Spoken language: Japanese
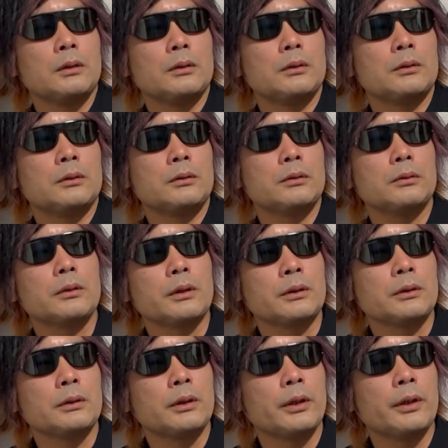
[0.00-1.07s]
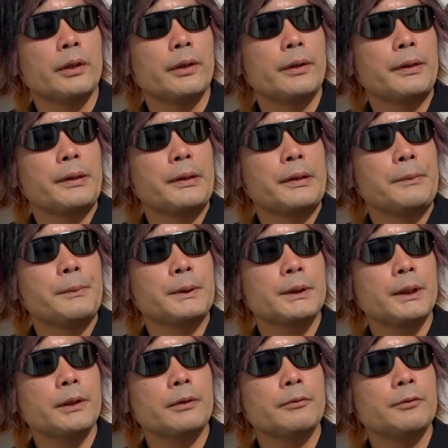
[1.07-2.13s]
そうですね。えー、まあ、
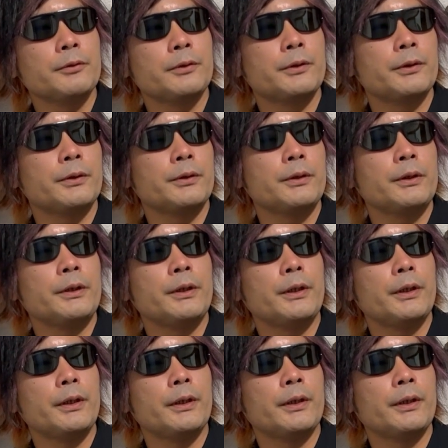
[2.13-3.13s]
さっきも言ったように、